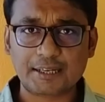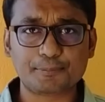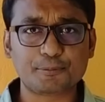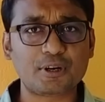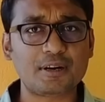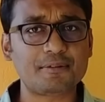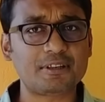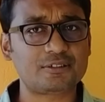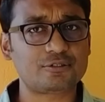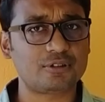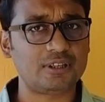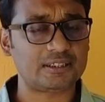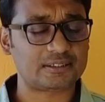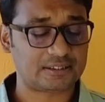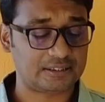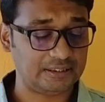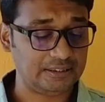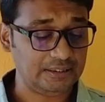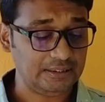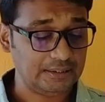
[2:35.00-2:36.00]
এরপর আমরা চলে
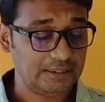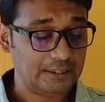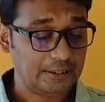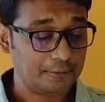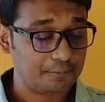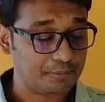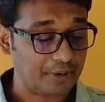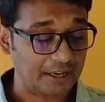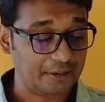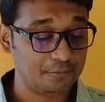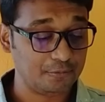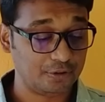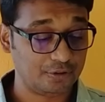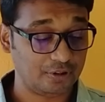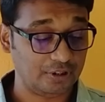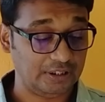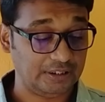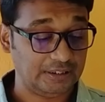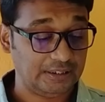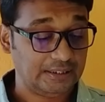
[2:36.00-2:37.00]
আসছি
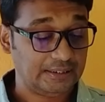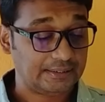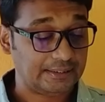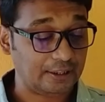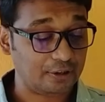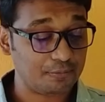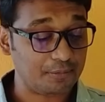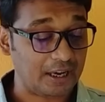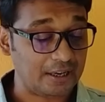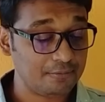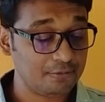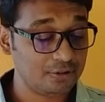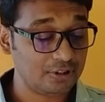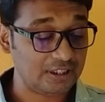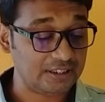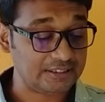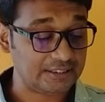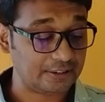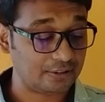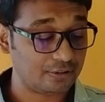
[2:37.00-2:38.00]
বায়ুমণ্ডলে দেখো
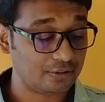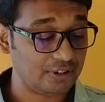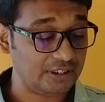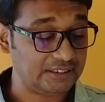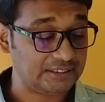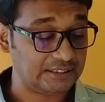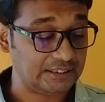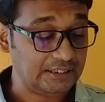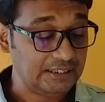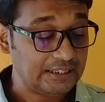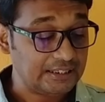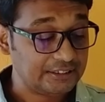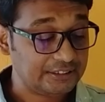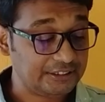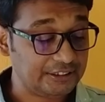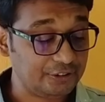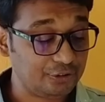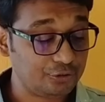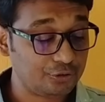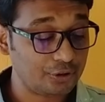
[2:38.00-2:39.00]
বায়ুমণ্ডলে যেগুলো রয়েছে
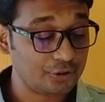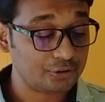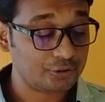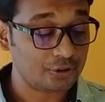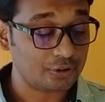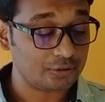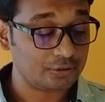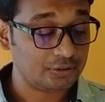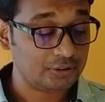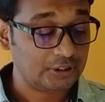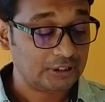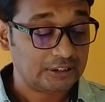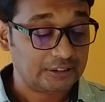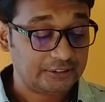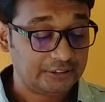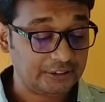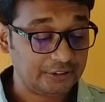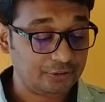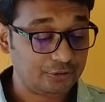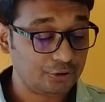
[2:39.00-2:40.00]
চিত্র
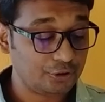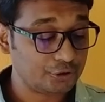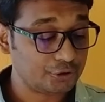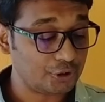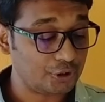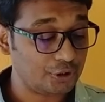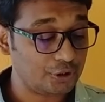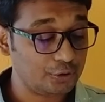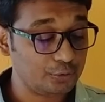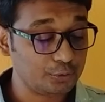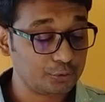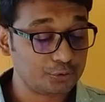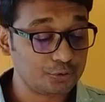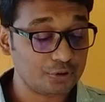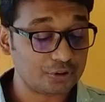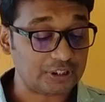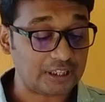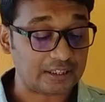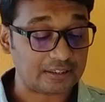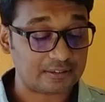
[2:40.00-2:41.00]
চিত্রসহ
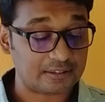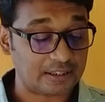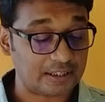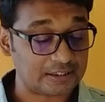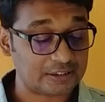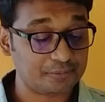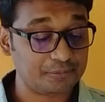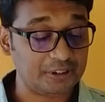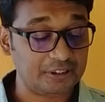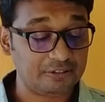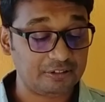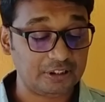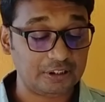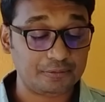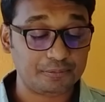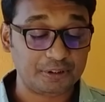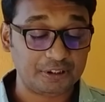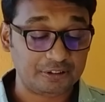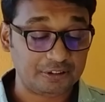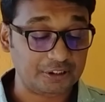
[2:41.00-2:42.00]
উষ্ণতার
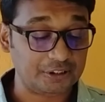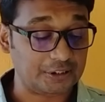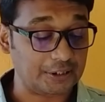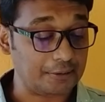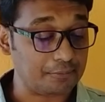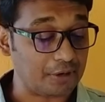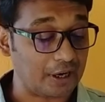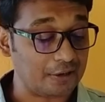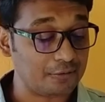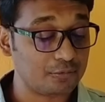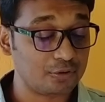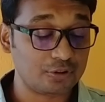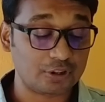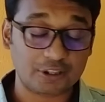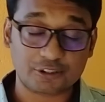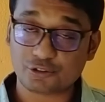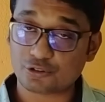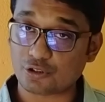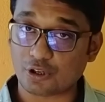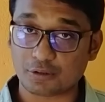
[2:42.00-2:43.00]
হ্রাসবৃদ্ধির ভিত্তিতে
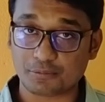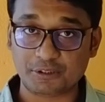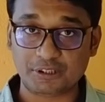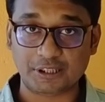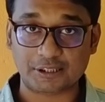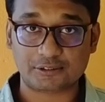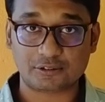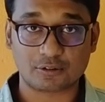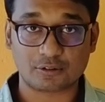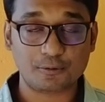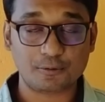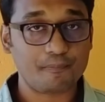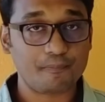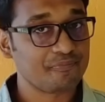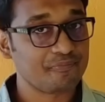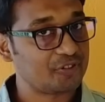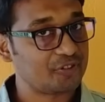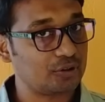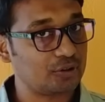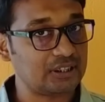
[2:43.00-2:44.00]
বায়ুমণ্ডলে স্তরবিন্যাস করো
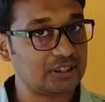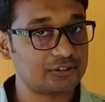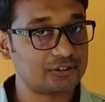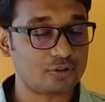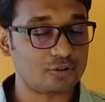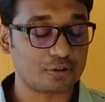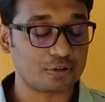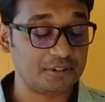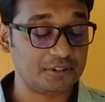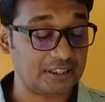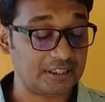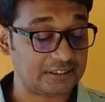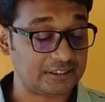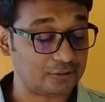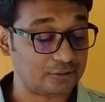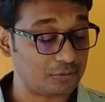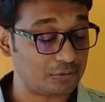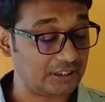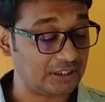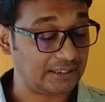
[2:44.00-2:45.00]
অর্থাৎ
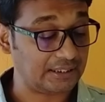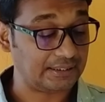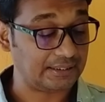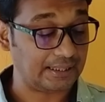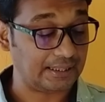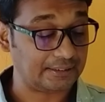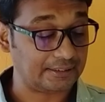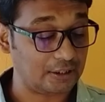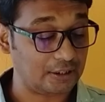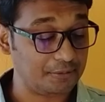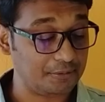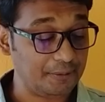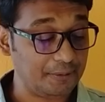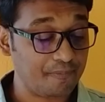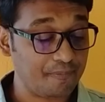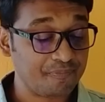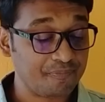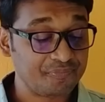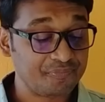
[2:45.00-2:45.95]
স্তরবিন্যাসটা তোমাদেরকে দেখাতে হবে